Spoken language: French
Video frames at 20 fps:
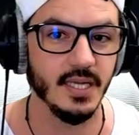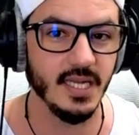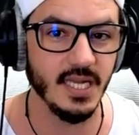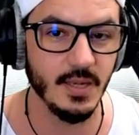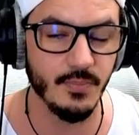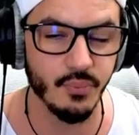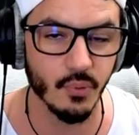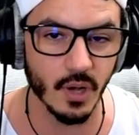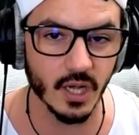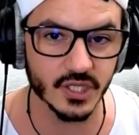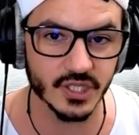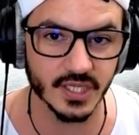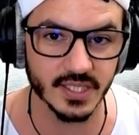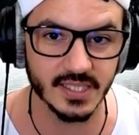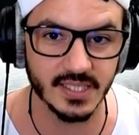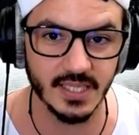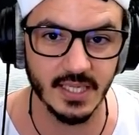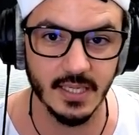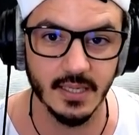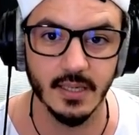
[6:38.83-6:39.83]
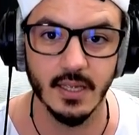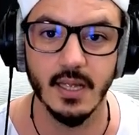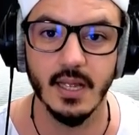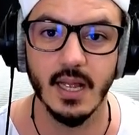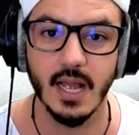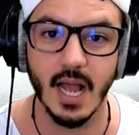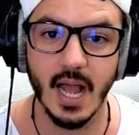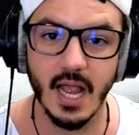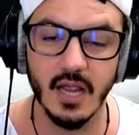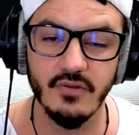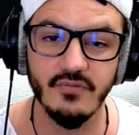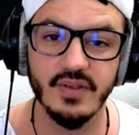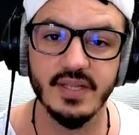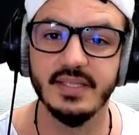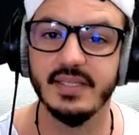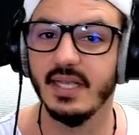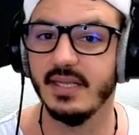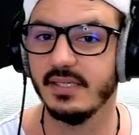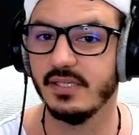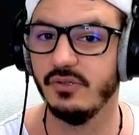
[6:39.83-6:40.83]
il pourra chasser à une
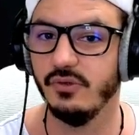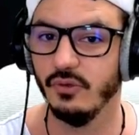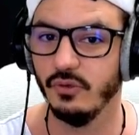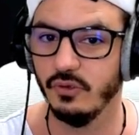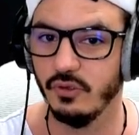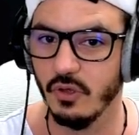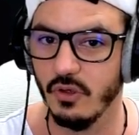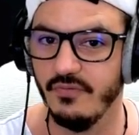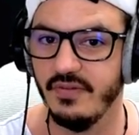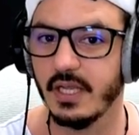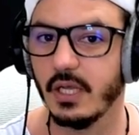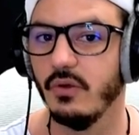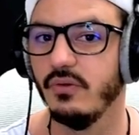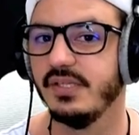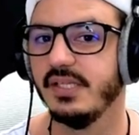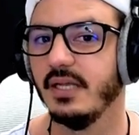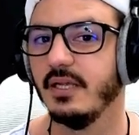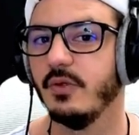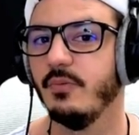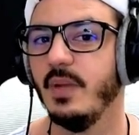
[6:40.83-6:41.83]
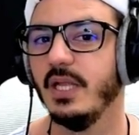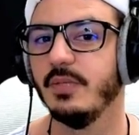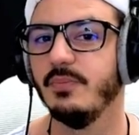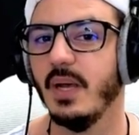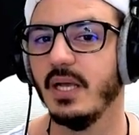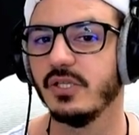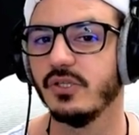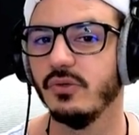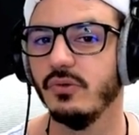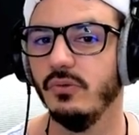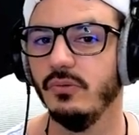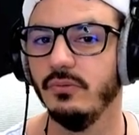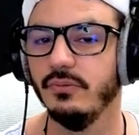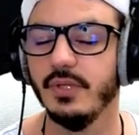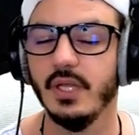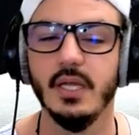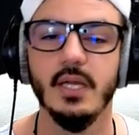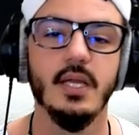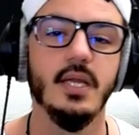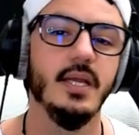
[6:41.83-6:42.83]
vitesse de 2,5 mètres par
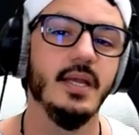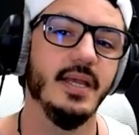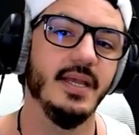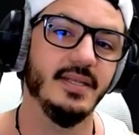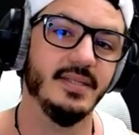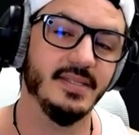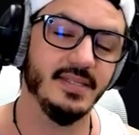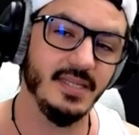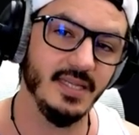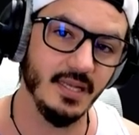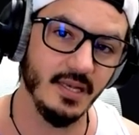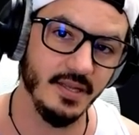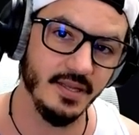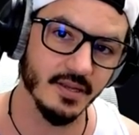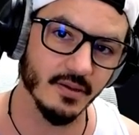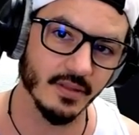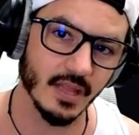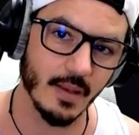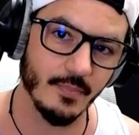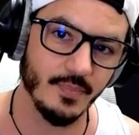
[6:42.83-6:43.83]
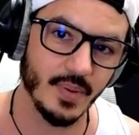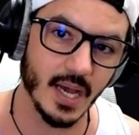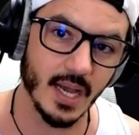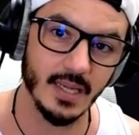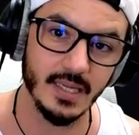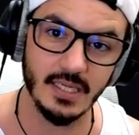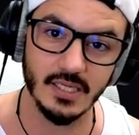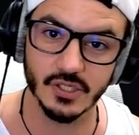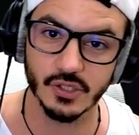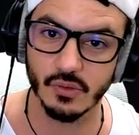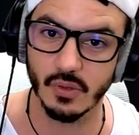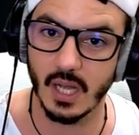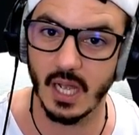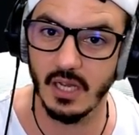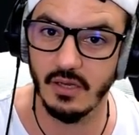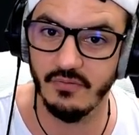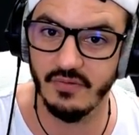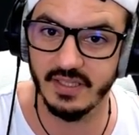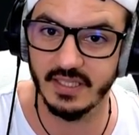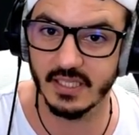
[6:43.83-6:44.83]
seconde, et s'il n'y en a pas, il sera à
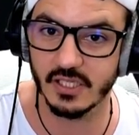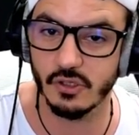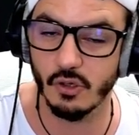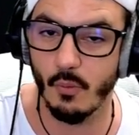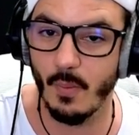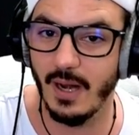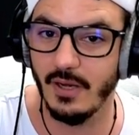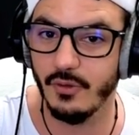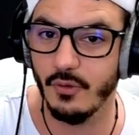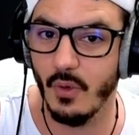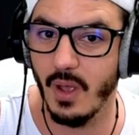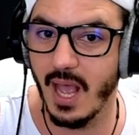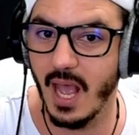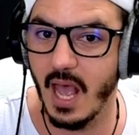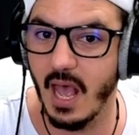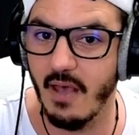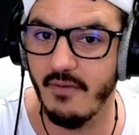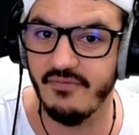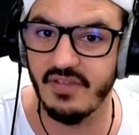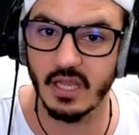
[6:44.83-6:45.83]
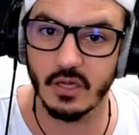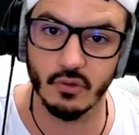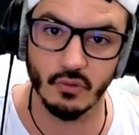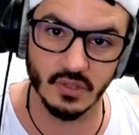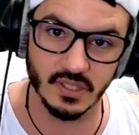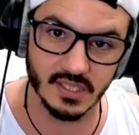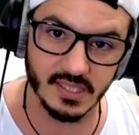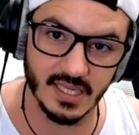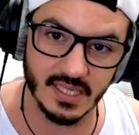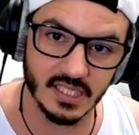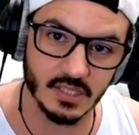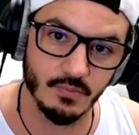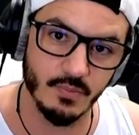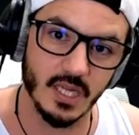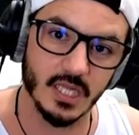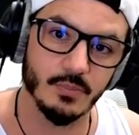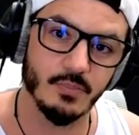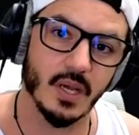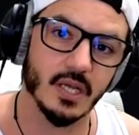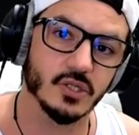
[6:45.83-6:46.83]
une vitesse normale de 1,7
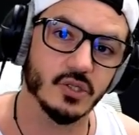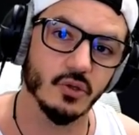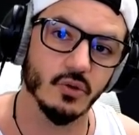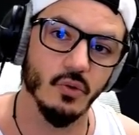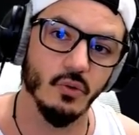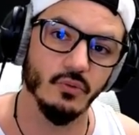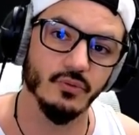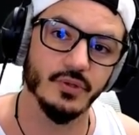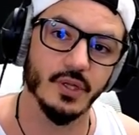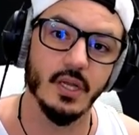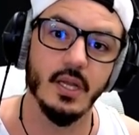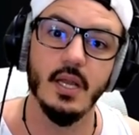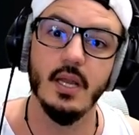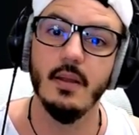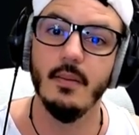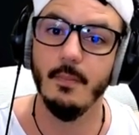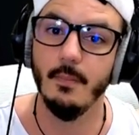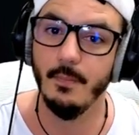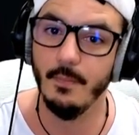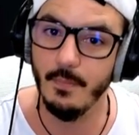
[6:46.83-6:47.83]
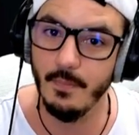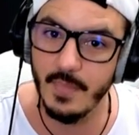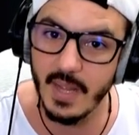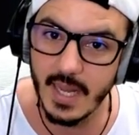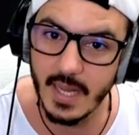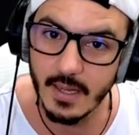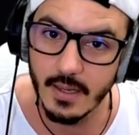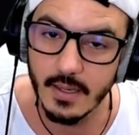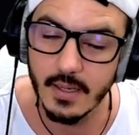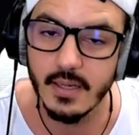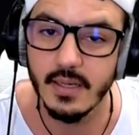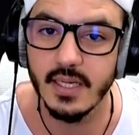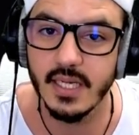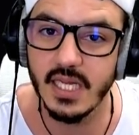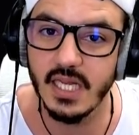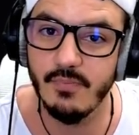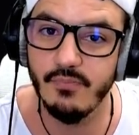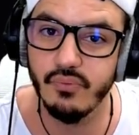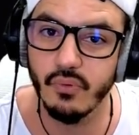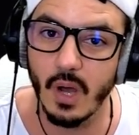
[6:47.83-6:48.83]
mètres par seconde, mais
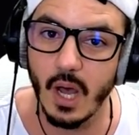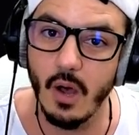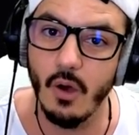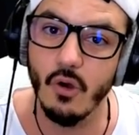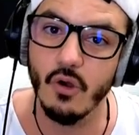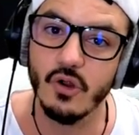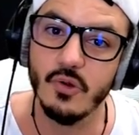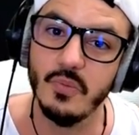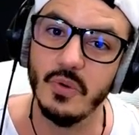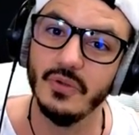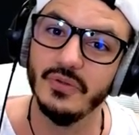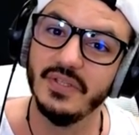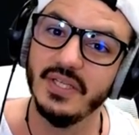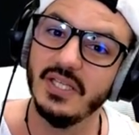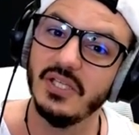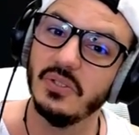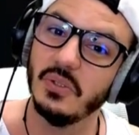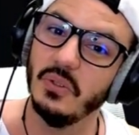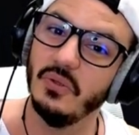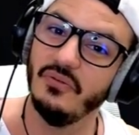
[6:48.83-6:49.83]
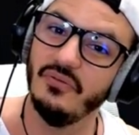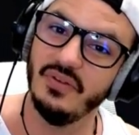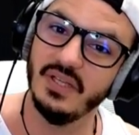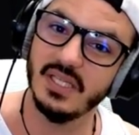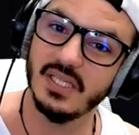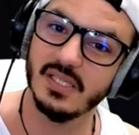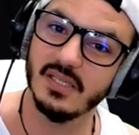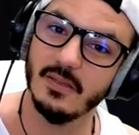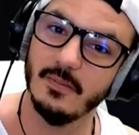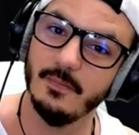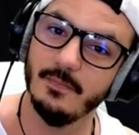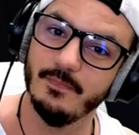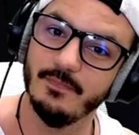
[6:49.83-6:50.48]
il pourra augmenter sur le fixe.